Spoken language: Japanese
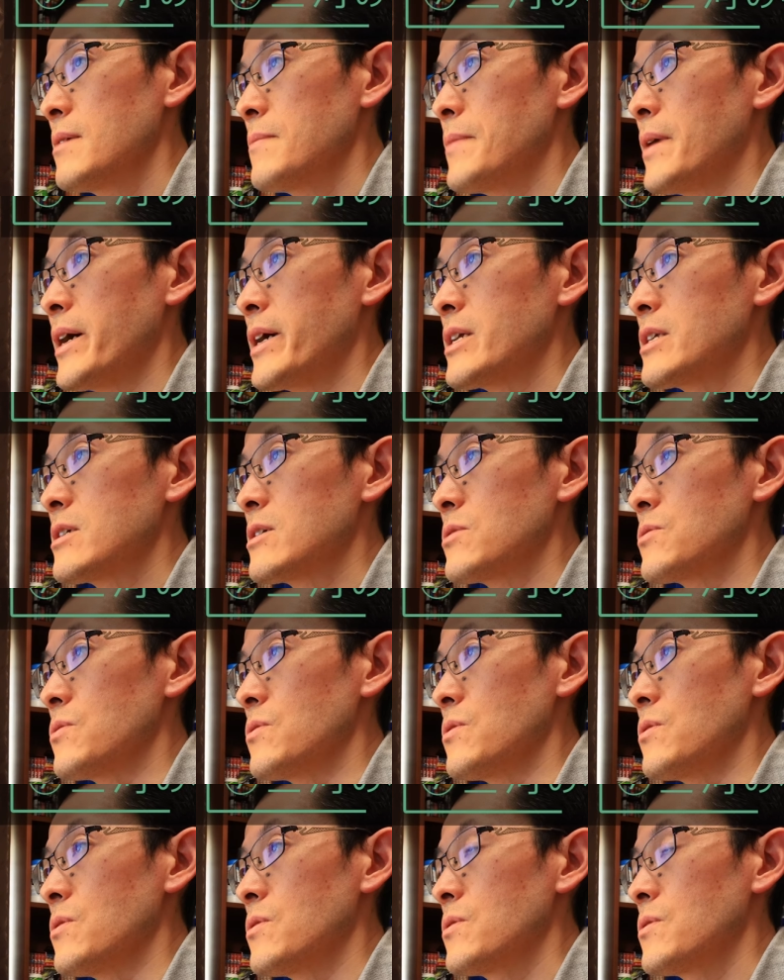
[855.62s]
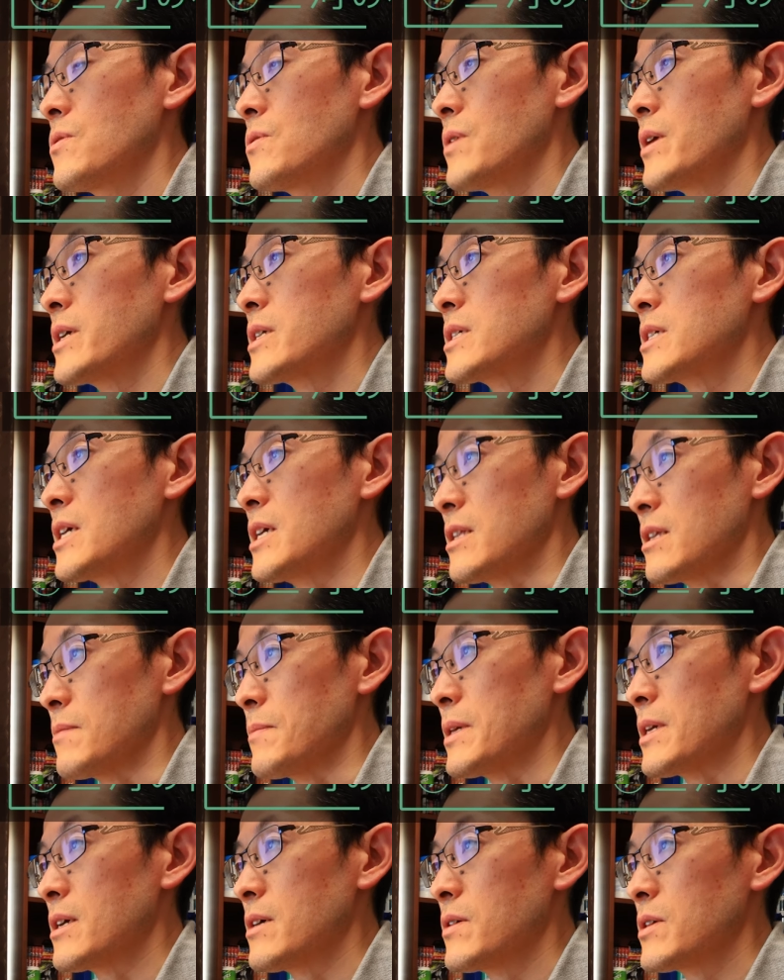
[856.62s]
ま愛知の愛知県に
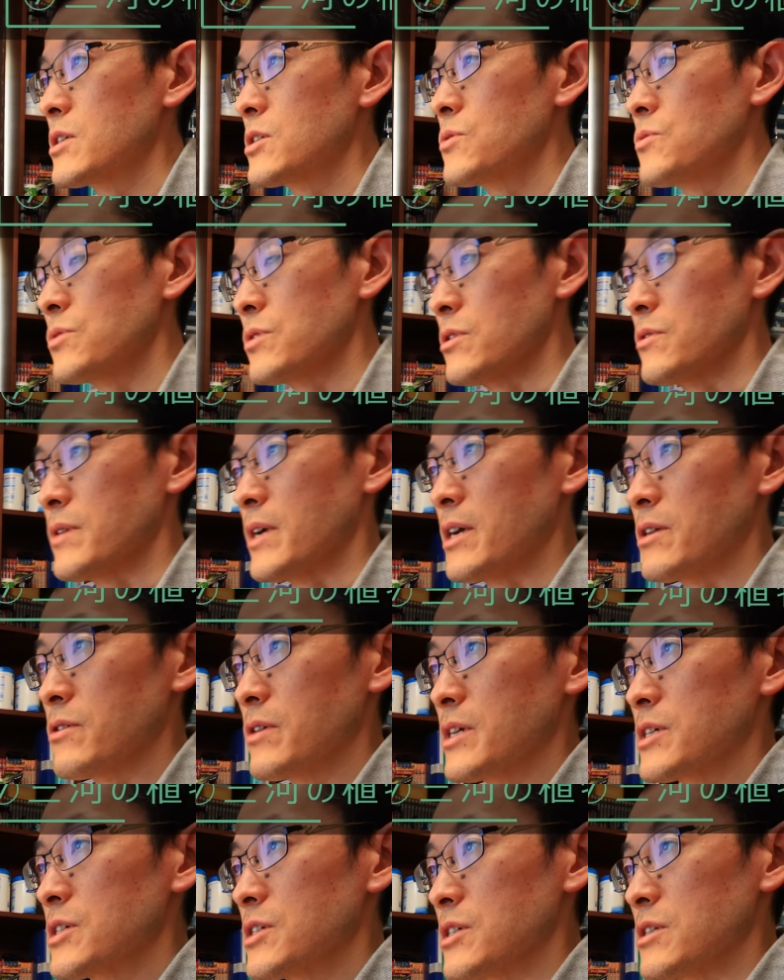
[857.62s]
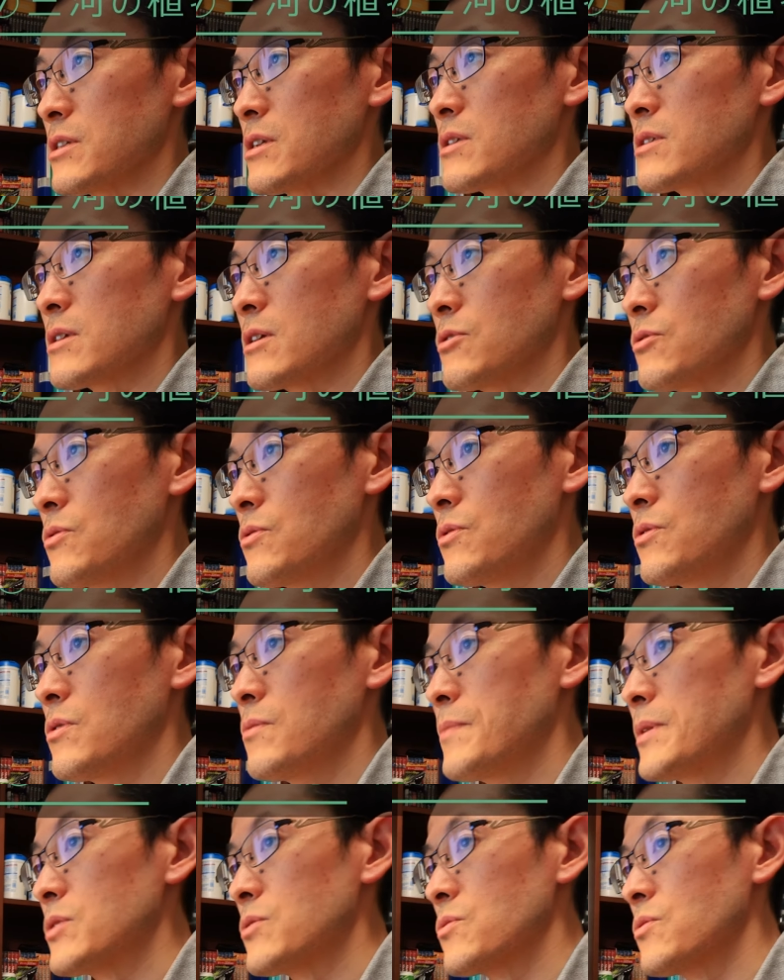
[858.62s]
三河地方っていうのがあるらしいんですけど、
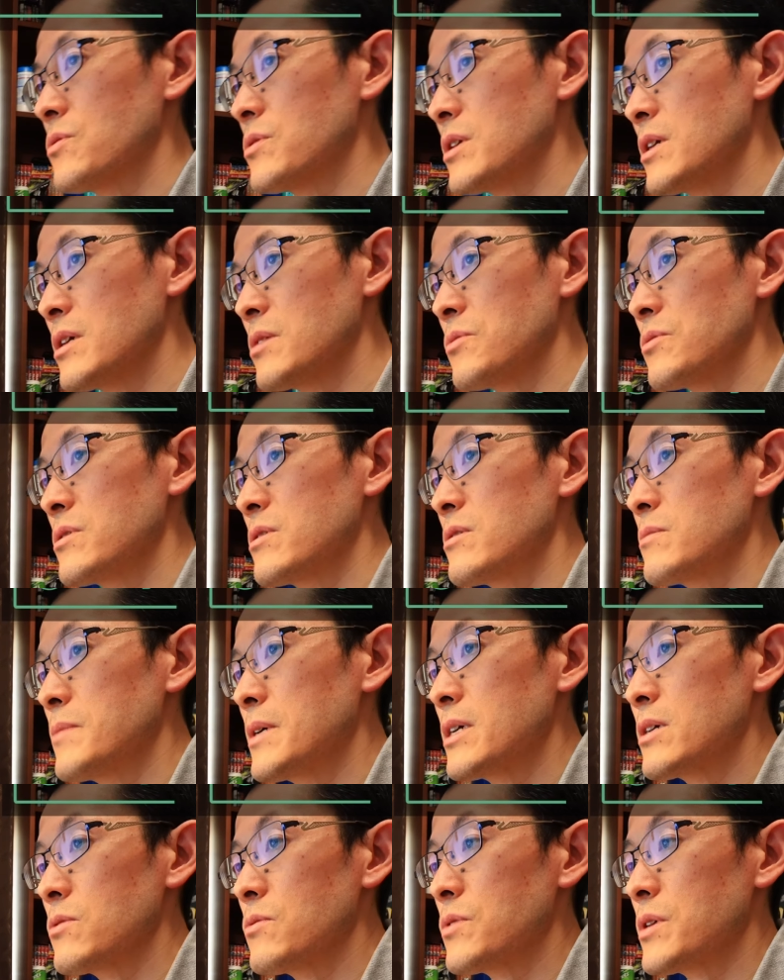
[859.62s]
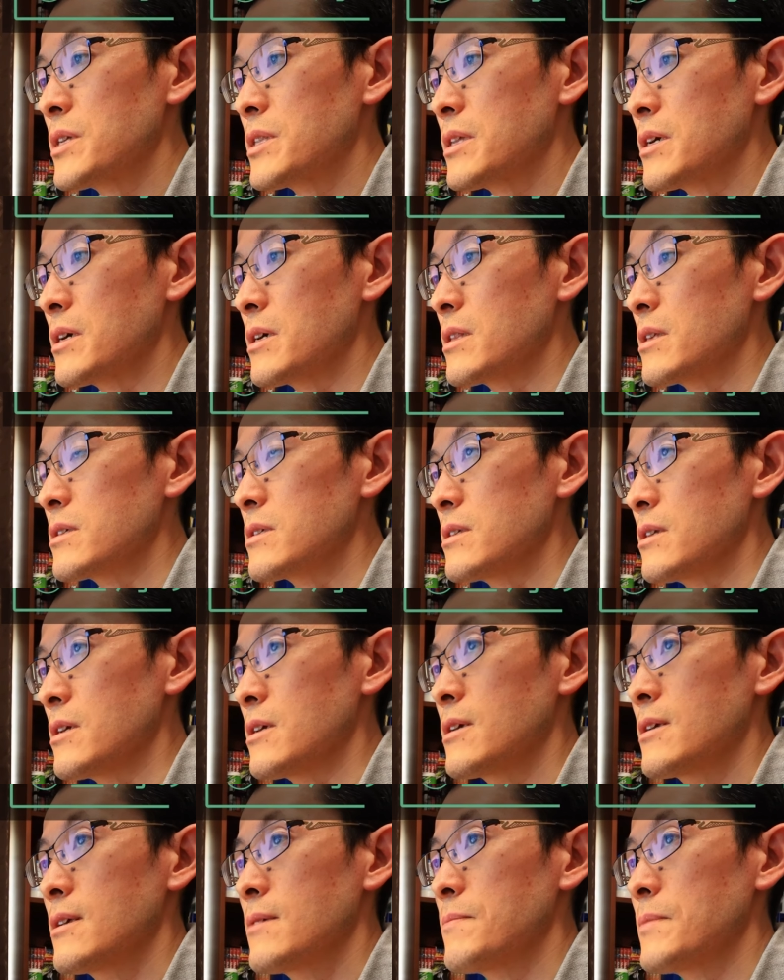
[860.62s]
まあ、そこにお住まいの方がです
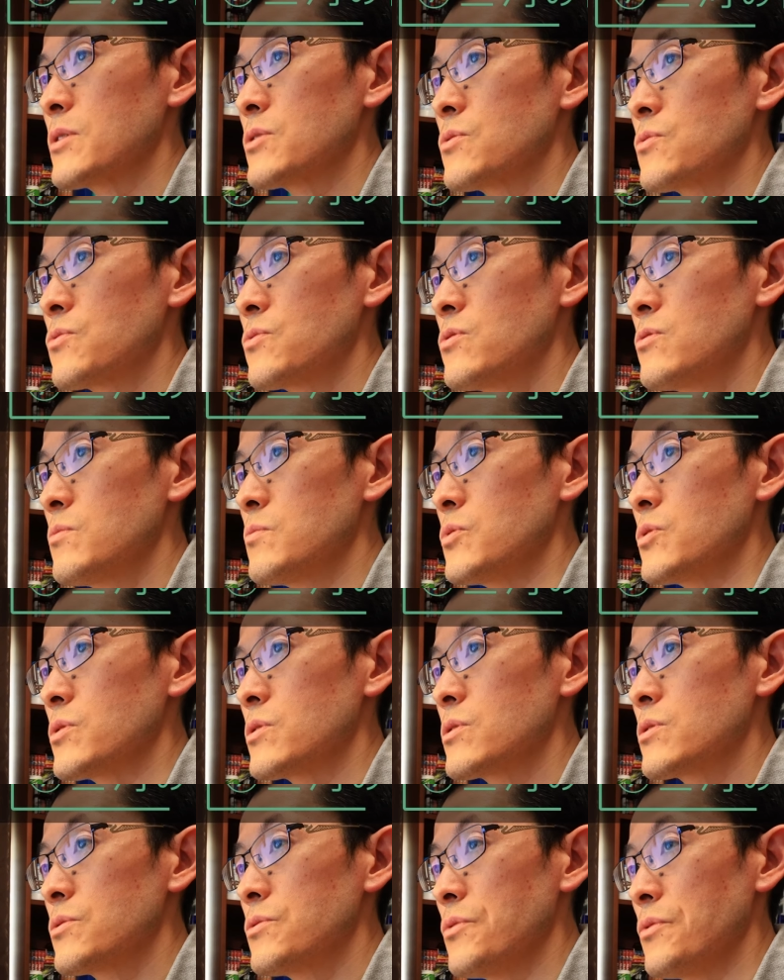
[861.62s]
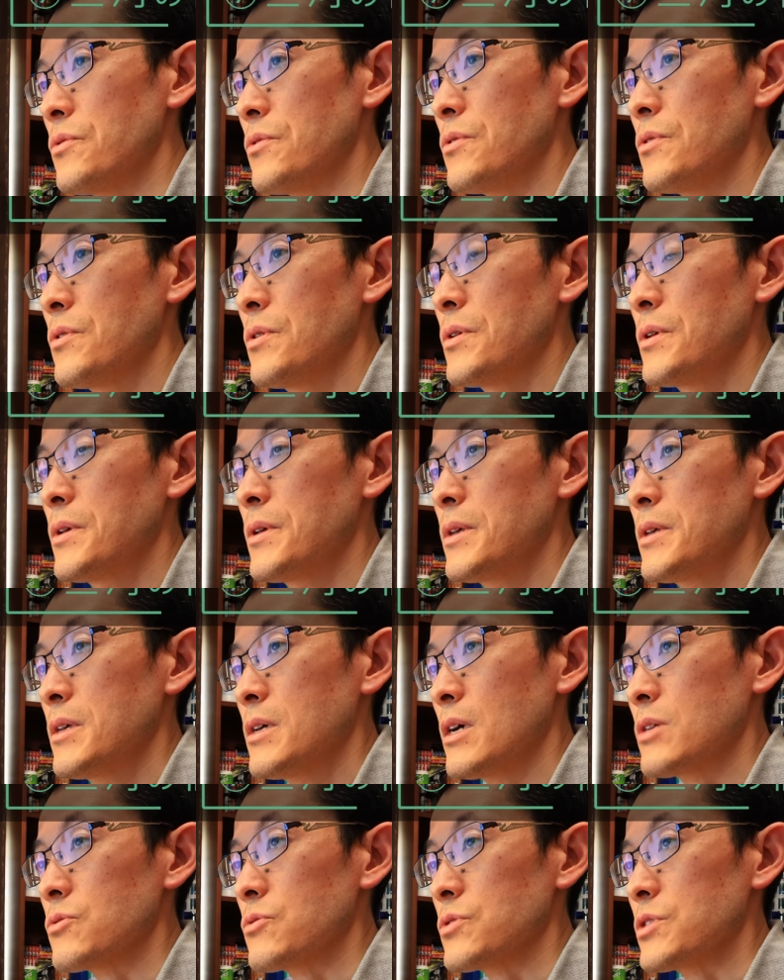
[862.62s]
ね、まあ、植物と
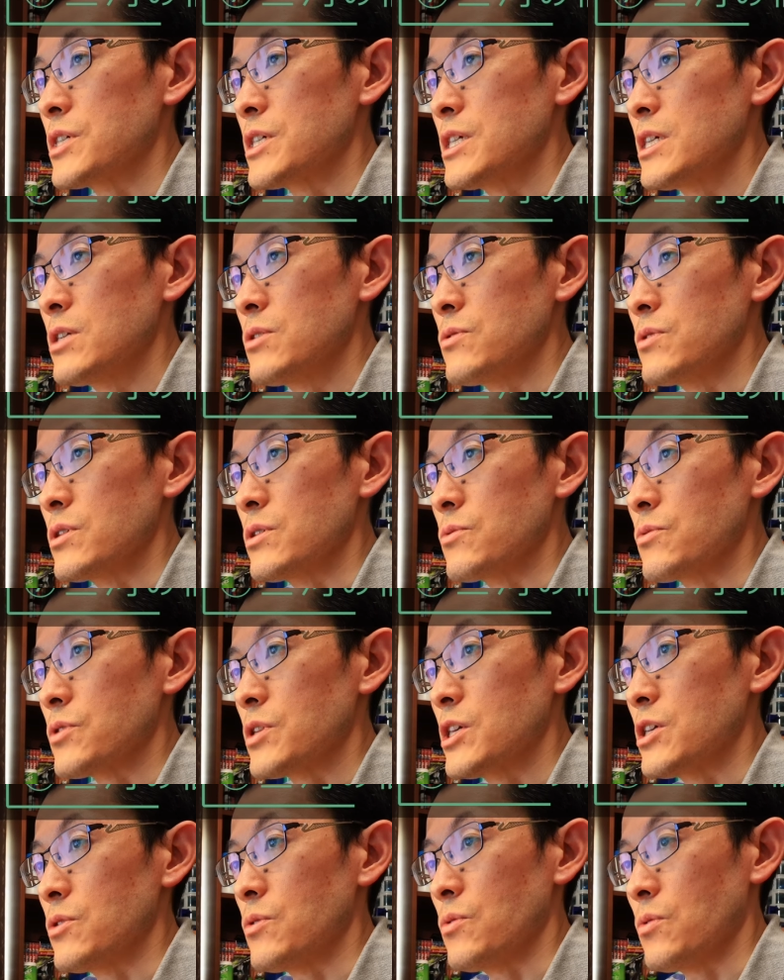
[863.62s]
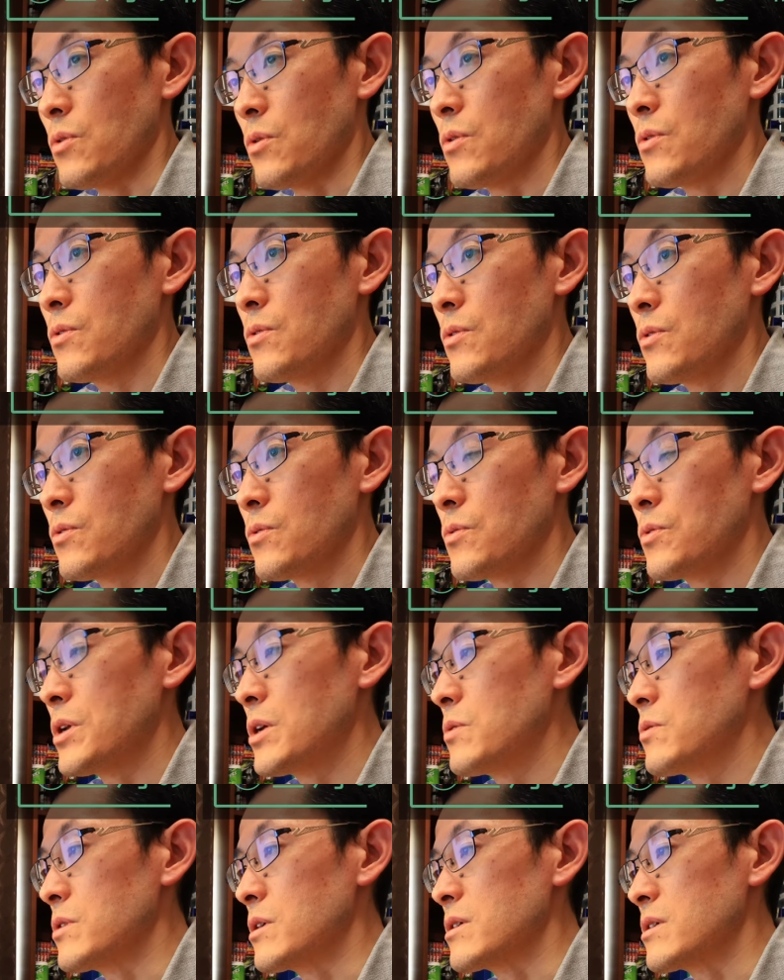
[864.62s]
あと地衣類とキノコこ
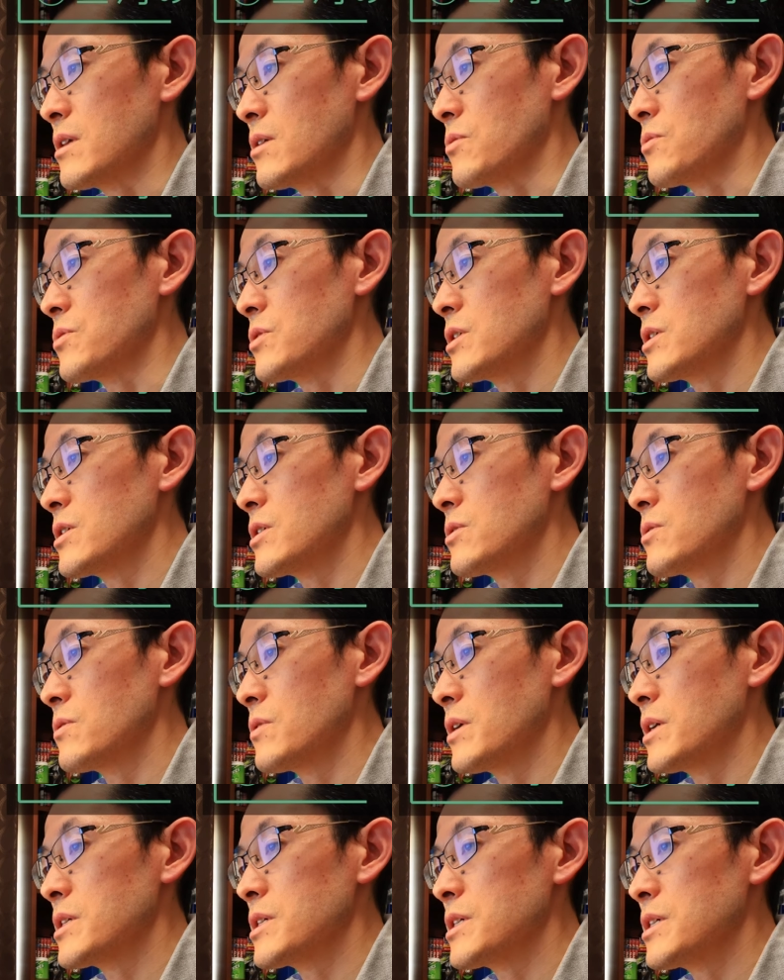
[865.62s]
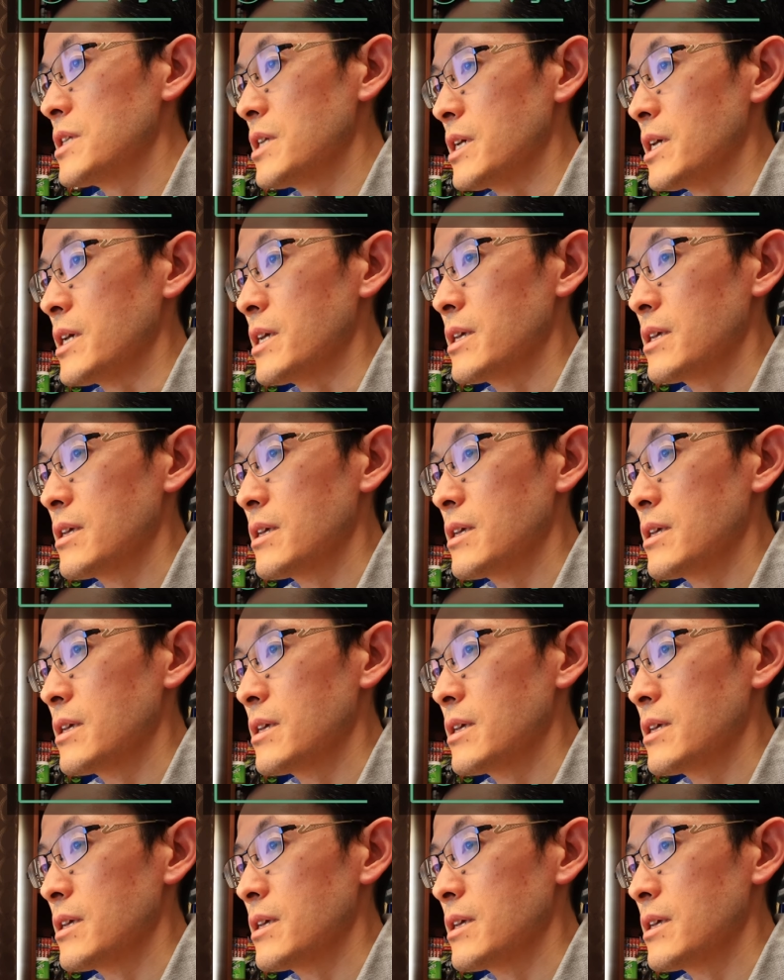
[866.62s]
れをですねご自身の足で